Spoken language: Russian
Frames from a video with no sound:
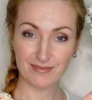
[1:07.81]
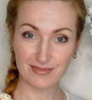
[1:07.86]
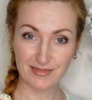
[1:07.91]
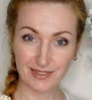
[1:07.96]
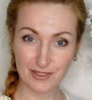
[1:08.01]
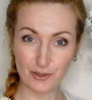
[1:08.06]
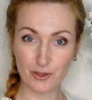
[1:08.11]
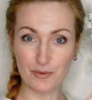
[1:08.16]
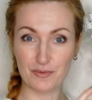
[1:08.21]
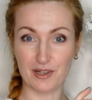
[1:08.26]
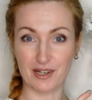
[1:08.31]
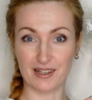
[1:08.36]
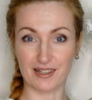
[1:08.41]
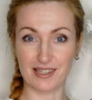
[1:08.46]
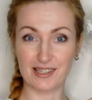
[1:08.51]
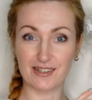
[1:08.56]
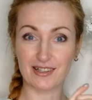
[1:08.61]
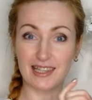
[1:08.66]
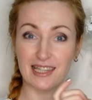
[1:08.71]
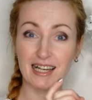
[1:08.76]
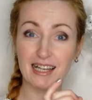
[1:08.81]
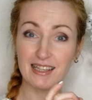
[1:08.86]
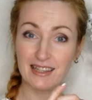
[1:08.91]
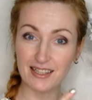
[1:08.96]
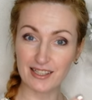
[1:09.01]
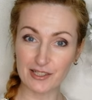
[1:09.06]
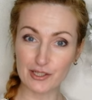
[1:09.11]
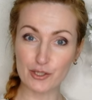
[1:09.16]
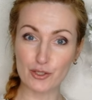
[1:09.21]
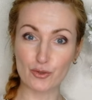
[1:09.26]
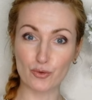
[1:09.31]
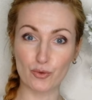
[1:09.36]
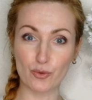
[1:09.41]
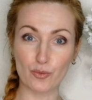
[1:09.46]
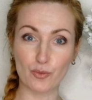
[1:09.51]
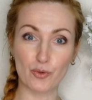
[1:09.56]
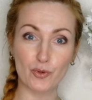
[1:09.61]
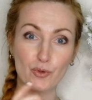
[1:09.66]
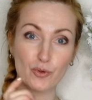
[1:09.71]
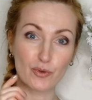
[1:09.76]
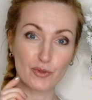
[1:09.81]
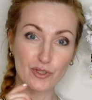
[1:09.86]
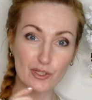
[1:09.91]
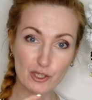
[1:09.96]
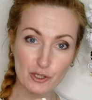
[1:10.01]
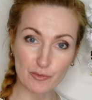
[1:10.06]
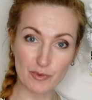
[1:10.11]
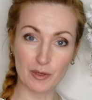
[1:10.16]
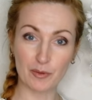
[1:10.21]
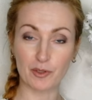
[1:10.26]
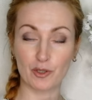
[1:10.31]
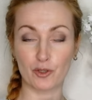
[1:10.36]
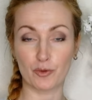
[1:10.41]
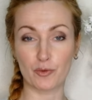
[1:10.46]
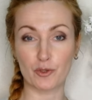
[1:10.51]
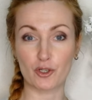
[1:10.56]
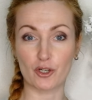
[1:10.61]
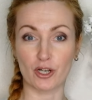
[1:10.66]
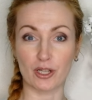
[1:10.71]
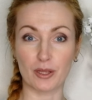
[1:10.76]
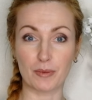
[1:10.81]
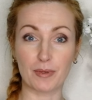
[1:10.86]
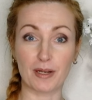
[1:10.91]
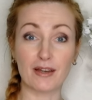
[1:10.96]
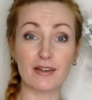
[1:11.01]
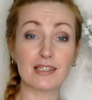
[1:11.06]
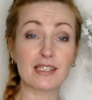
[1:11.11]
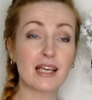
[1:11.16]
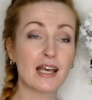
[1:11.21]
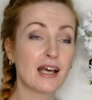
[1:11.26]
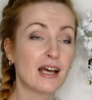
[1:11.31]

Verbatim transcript: номер консультанта сумму нажимаем кнопочку отправить